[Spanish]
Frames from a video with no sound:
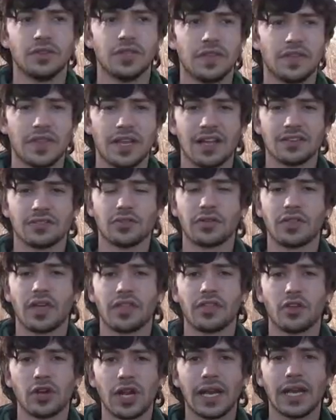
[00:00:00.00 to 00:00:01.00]
Desde la
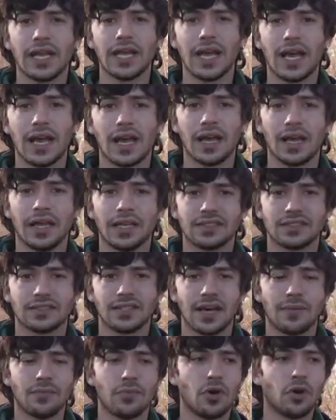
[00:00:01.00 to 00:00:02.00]
Asociación ANEA
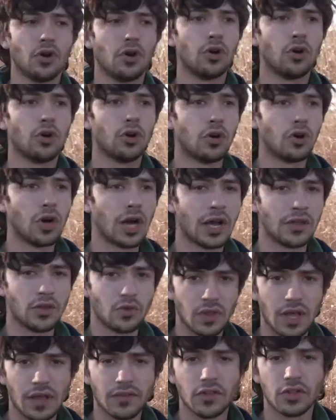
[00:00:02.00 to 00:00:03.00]
estamos
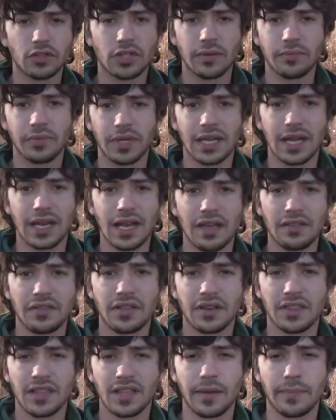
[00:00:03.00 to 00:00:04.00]
ayudando también al
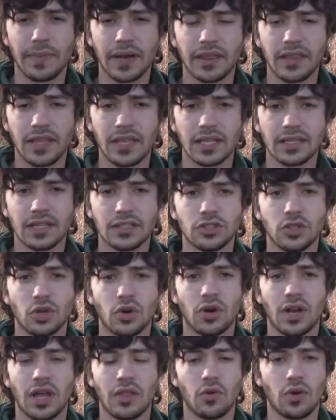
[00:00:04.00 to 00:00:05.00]
lince Tapardilla, tanto
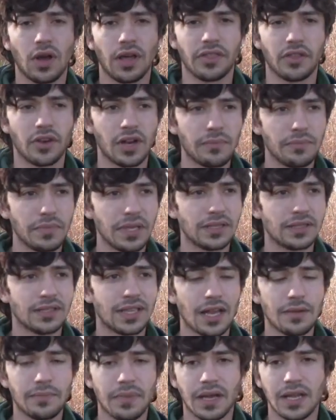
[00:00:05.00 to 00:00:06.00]
con la educación
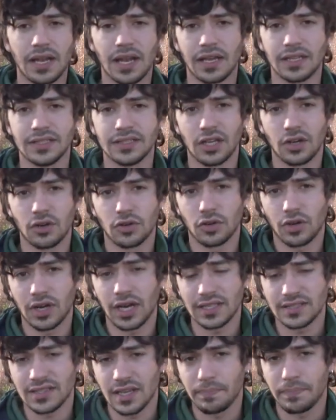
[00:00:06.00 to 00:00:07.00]
ambiental, para que la gente
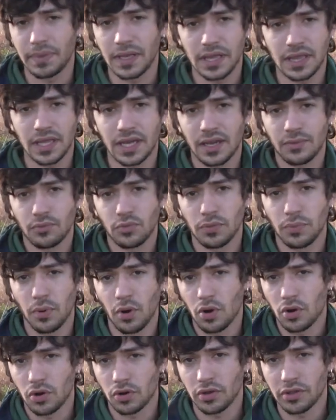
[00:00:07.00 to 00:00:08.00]
conozca esta especie que es muy
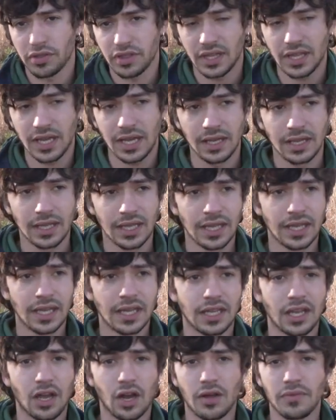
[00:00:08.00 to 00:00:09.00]
poco conocida,
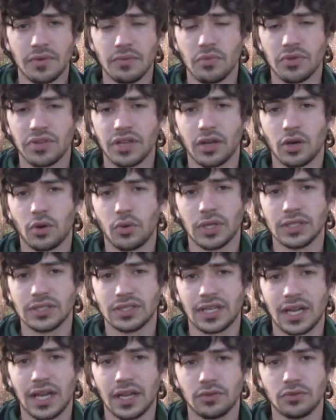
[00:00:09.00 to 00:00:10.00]
que ahora mismo se
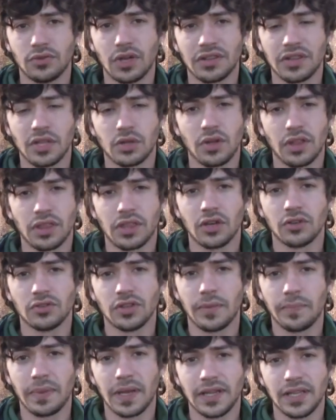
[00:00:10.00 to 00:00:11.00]
encuentra en una
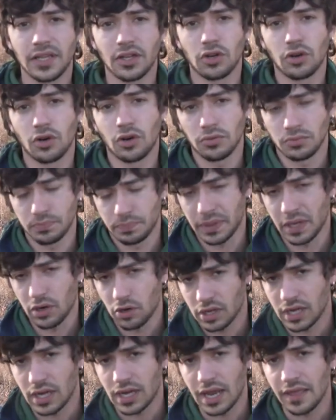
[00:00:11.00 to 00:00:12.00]
situación de peligro
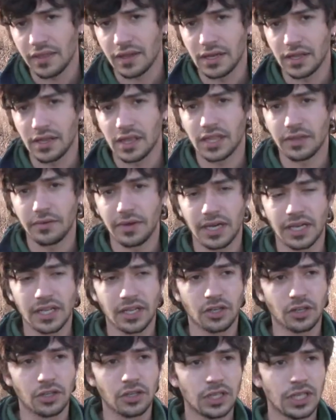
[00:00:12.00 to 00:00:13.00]
peor que la del lince
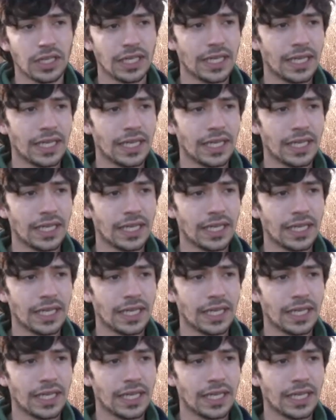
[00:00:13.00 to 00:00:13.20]
ibérico,